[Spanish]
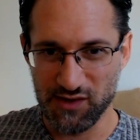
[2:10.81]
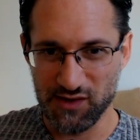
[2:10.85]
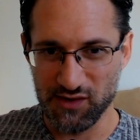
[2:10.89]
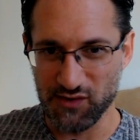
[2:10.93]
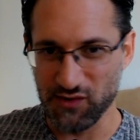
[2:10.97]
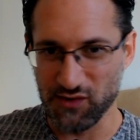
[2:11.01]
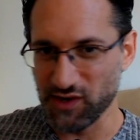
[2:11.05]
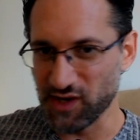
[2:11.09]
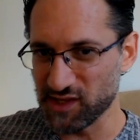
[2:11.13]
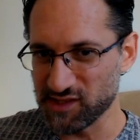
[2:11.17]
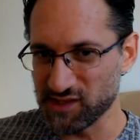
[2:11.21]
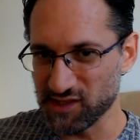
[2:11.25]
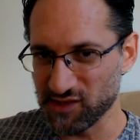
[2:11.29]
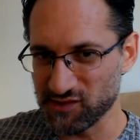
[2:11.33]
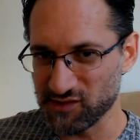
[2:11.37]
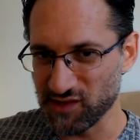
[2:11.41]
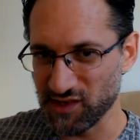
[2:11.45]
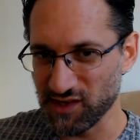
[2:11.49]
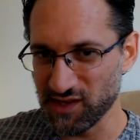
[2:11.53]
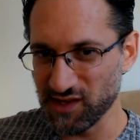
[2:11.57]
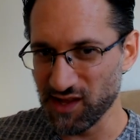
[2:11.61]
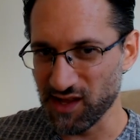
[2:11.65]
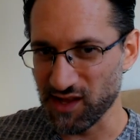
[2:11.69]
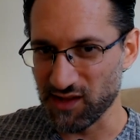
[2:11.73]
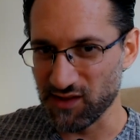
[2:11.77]
con la
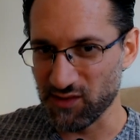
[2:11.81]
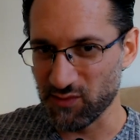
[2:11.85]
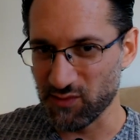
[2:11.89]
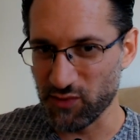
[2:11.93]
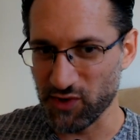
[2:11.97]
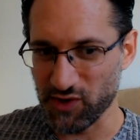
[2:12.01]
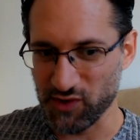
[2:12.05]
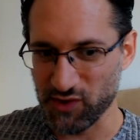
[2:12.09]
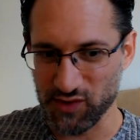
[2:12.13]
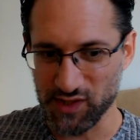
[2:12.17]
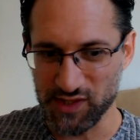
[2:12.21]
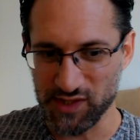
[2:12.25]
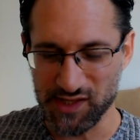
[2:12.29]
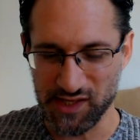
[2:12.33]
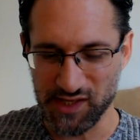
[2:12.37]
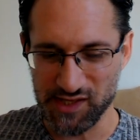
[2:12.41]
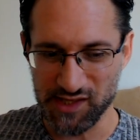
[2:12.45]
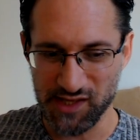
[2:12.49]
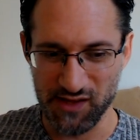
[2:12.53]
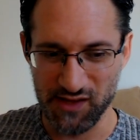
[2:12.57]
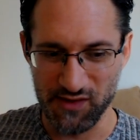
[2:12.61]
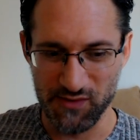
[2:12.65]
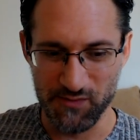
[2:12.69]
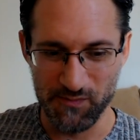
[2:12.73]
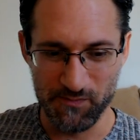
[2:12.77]
sexualidad, pero no es
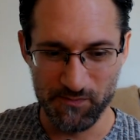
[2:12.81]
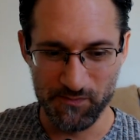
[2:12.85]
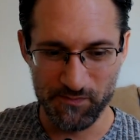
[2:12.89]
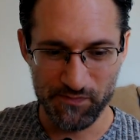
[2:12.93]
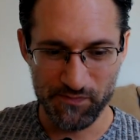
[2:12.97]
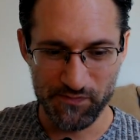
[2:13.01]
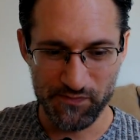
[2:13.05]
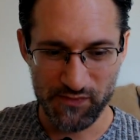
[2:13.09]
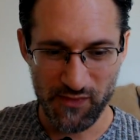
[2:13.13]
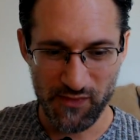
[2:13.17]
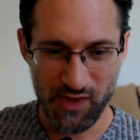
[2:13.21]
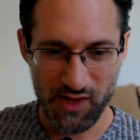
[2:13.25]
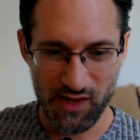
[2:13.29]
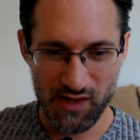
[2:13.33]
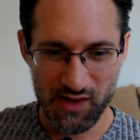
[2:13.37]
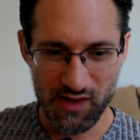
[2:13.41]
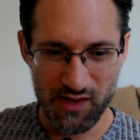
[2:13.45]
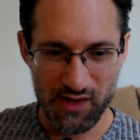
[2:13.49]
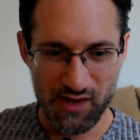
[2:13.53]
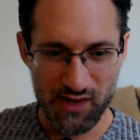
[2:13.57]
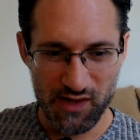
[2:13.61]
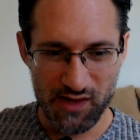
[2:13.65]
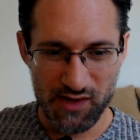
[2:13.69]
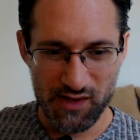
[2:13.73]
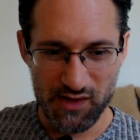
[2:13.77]
así.
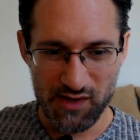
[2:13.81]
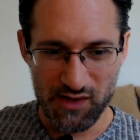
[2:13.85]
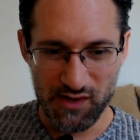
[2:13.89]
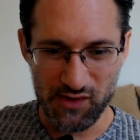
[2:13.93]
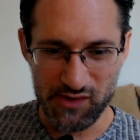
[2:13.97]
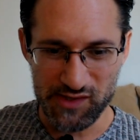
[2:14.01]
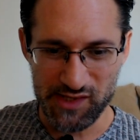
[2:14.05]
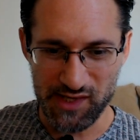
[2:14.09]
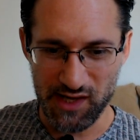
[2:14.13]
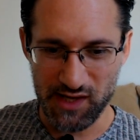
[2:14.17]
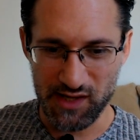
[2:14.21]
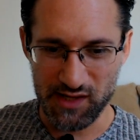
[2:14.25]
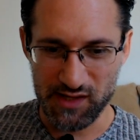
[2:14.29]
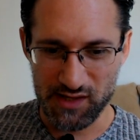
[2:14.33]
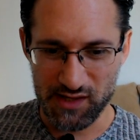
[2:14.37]
O sea,